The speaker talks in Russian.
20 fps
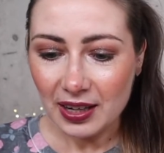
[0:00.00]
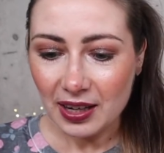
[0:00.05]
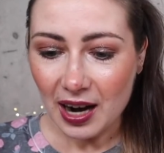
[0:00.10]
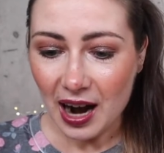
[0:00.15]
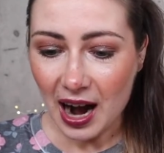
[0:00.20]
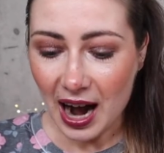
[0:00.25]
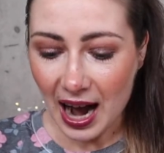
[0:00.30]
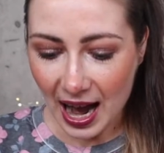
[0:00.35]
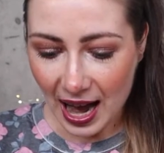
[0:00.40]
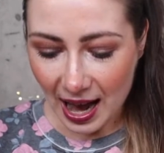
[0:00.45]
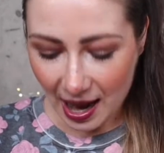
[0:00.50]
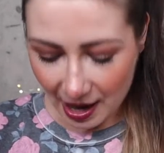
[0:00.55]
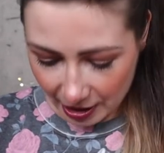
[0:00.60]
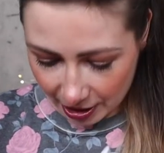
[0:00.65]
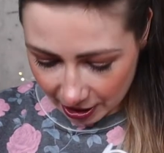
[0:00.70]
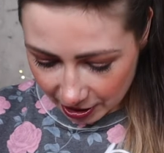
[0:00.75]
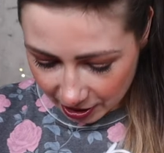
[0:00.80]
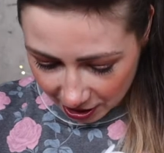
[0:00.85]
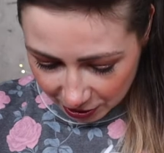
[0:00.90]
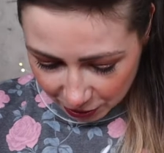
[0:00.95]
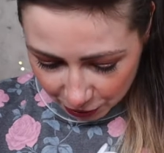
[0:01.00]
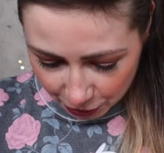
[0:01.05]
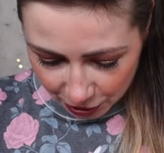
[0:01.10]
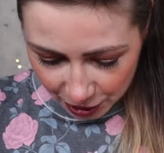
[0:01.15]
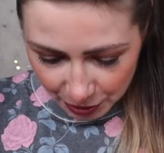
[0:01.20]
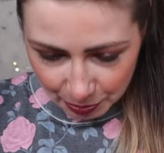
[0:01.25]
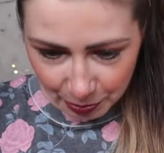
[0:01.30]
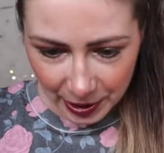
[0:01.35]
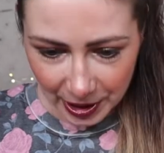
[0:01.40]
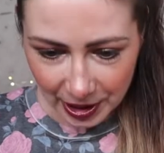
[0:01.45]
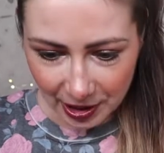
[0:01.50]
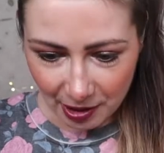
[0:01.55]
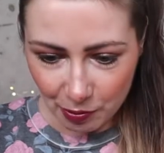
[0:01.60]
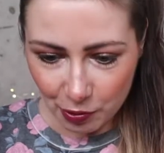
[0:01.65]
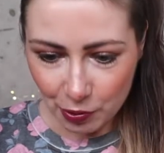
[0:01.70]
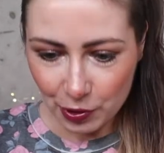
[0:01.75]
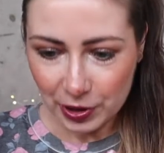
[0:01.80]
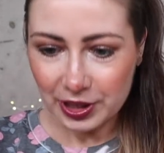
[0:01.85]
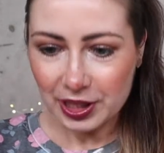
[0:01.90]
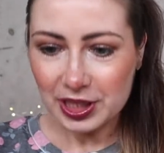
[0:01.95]
а, это от USB
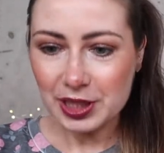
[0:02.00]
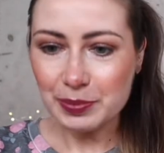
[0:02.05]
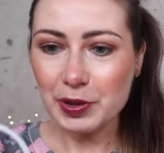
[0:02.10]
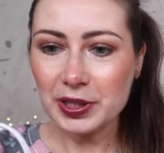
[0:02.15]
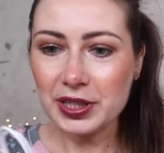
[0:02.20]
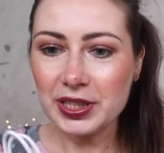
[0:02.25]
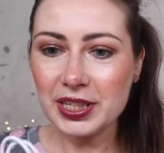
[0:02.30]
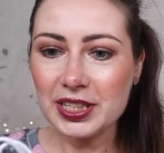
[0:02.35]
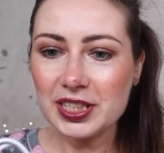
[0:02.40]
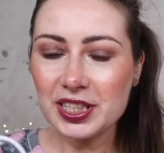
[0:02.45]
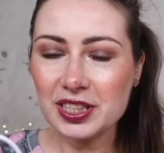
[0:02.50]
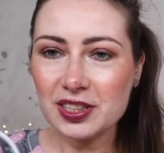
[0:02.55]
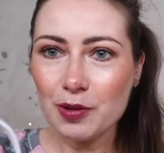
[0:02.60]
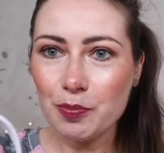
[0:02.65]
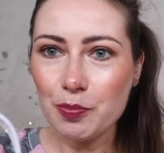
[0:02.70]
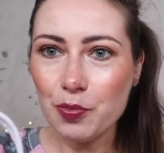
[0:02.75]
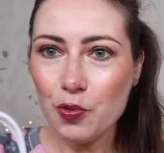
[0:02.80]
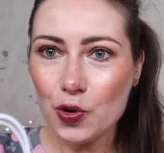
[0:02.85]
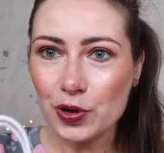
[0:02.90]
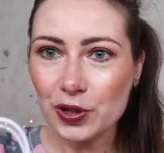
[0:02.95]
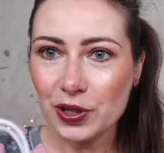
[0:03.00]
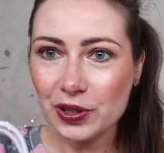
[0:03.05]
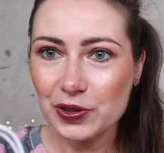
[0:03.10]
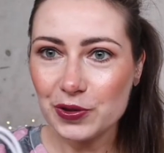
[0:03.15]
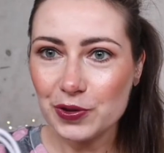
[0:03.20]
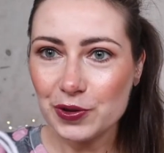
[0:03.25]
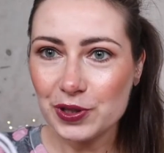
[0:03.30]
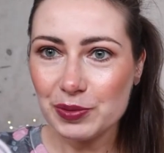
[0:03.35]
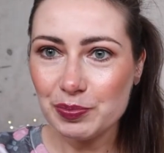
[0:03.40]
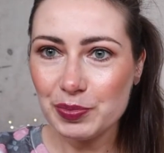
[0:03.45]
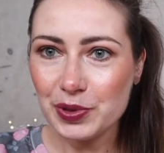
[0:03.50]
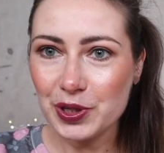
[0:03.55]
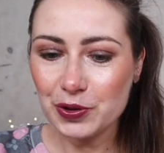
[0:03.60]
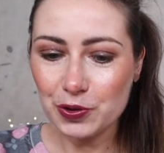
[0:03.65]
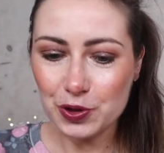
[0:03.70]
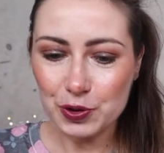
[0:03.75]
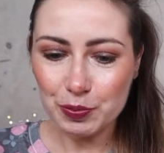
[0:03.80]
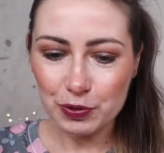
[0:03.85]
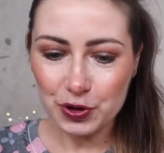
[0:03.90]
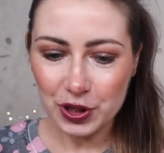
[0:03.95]
работает, смотрите, это порт от USB,
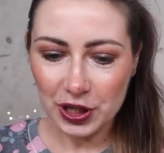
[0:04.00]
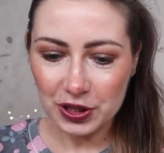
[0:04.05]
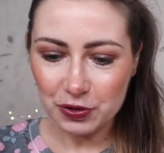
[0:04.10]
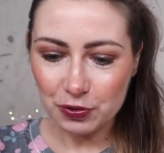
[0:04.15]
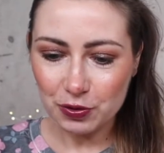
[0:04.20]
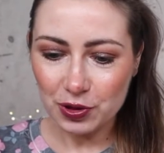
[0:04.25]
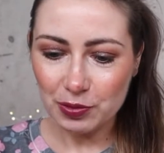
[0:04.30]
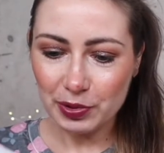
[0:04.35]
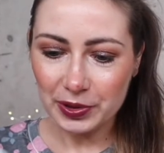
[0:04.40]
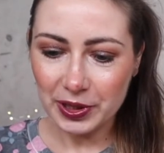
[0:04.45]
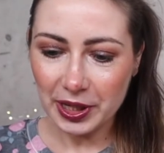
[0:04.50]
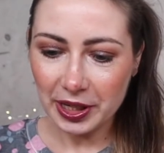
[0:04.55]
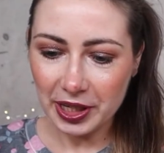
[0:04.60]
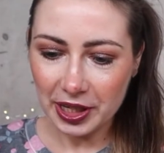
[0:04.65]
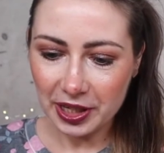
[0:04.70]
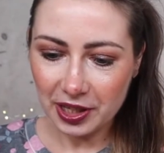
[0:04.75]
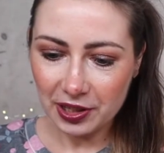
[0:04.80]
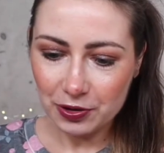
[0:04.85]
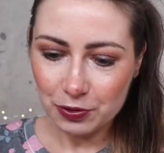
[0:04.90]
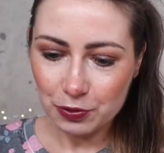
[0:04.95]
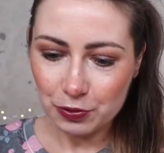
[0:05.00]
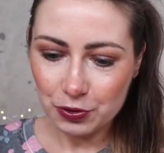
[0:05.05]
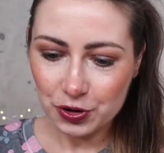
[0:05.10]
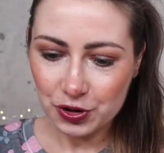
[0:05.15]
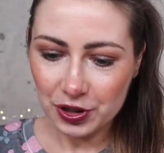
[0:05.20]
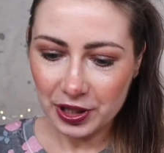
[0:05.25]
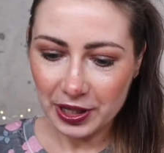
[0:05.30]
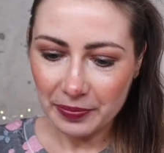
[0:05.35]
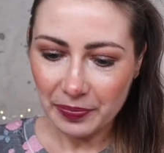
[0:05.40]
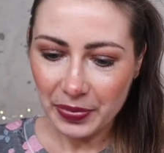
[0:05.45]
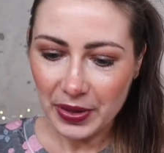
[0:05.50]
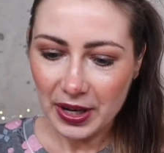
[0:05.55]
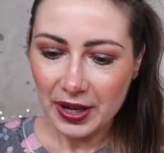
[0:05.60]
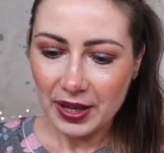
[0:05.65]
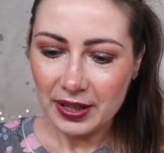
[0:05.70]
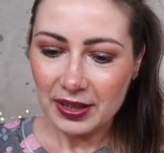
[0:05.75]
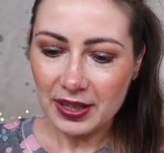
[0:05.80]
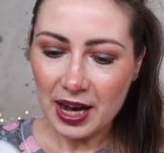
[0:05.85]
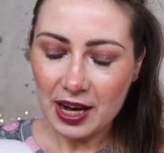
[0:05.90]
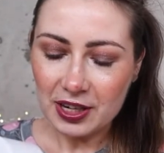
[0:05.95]
то есть получается, что батарейки не нужны.
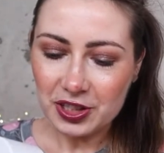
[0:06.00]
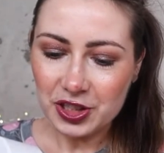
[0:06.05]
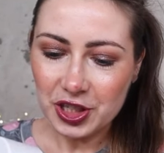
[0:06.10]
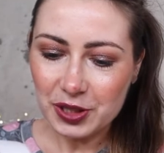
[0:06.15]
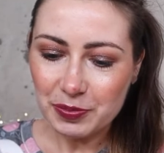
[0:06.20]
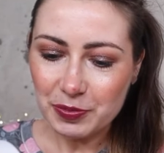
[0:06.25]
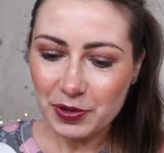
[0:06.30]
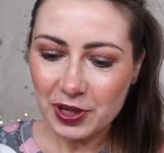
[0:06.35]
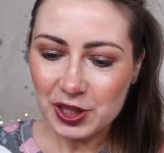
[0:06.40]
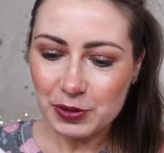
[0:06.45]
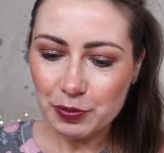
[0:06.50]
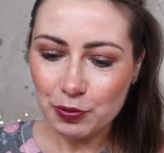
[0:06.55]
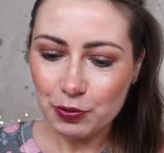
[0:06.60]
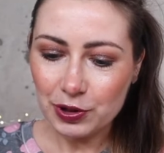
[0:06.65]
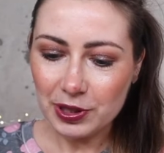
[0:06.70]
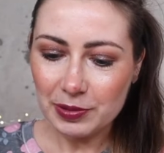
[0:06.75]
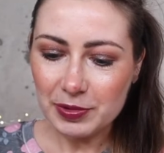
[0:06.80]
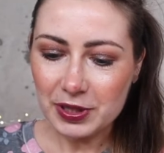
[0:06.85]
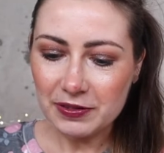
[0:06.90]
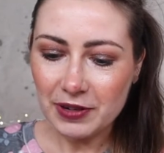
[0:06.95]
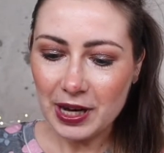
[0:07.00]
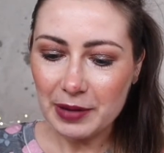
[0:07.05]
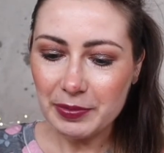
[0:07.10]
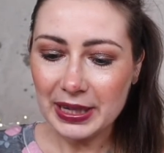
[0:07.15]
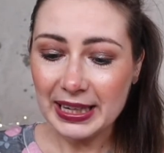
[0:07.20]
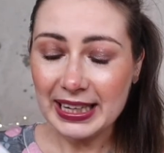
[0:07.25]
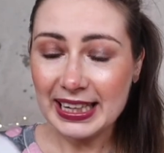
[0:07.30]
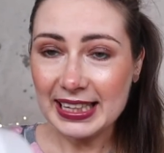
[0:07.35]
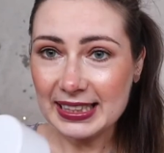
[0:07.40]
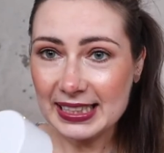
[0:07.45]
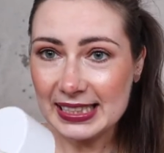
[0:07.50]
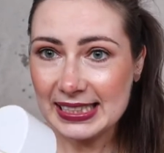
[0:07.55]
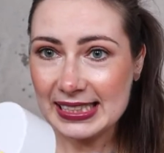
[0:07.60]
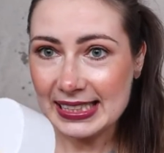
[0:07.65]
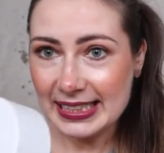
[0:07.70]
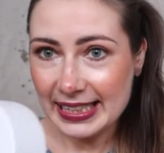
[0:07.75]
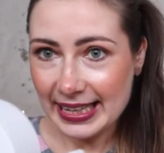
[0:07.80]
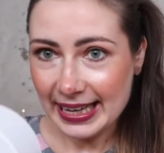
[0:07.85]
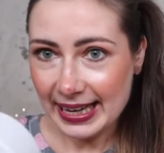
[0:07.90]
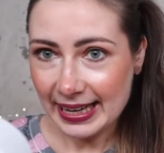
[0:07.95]
Так, сейчас мы распутаем с вами, это
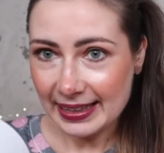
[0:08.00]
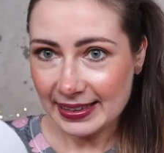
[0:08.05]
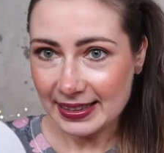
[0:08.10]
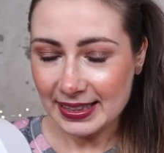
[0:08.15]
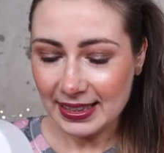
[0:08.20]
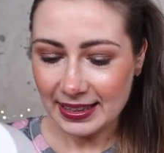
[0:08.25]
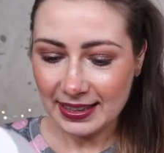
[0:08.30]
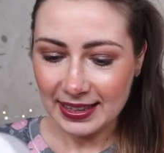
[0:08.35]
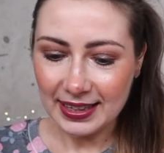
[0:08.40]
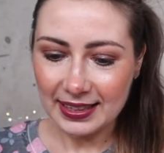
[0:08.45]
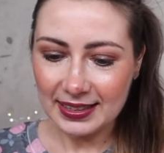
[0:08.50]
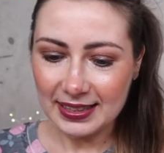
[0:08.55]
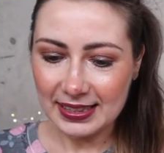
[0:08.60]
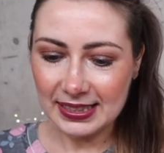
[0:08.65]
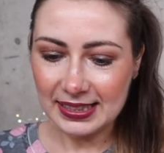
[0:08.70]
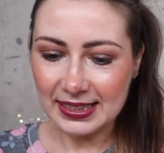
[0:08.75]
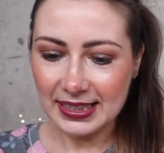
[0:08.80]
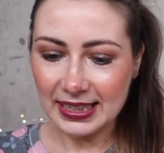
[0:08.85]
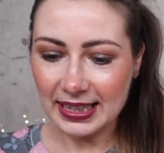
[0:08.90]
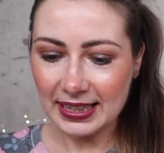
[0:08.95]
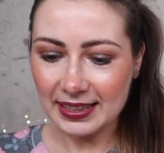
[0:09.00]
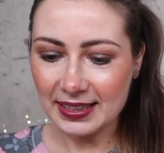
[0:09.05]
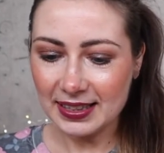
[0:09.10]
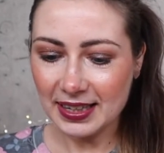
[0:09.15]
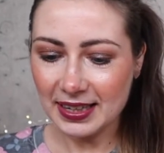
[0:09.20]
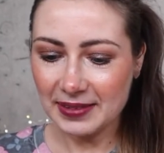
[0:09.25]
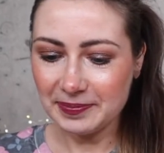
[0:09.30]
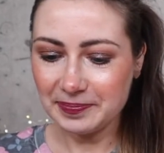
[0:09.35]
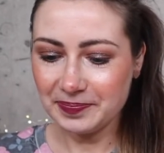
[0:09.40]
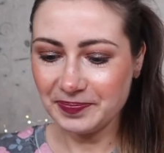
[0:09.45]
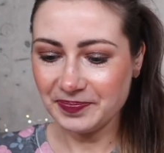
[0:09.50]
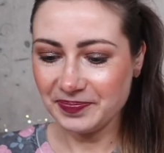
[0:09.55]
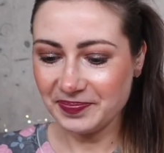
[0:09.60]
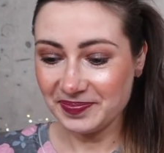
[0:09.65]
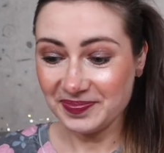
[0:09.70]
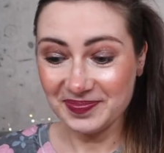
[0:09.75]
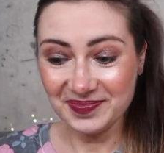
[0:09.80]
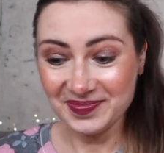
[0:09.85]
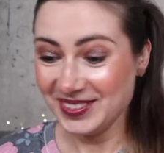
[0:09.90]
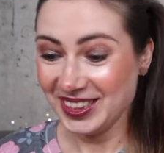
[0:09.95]
стенд, это стенд,
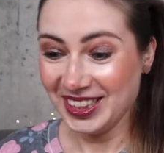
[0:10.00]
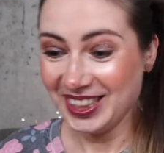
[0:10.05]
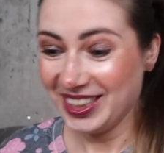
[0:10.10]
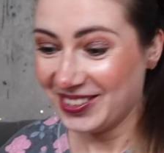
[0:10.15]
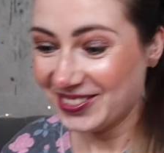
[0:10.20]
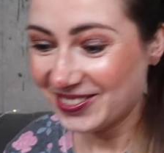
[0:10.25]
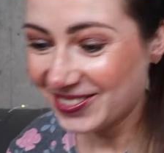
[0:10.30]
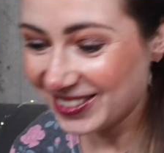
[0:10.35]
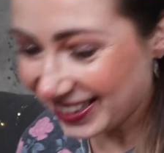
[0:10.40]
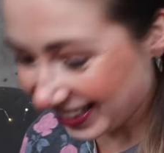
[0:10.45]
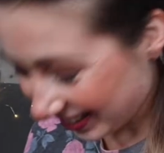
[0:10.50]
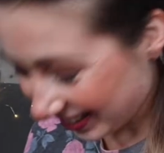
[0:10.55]
Ой,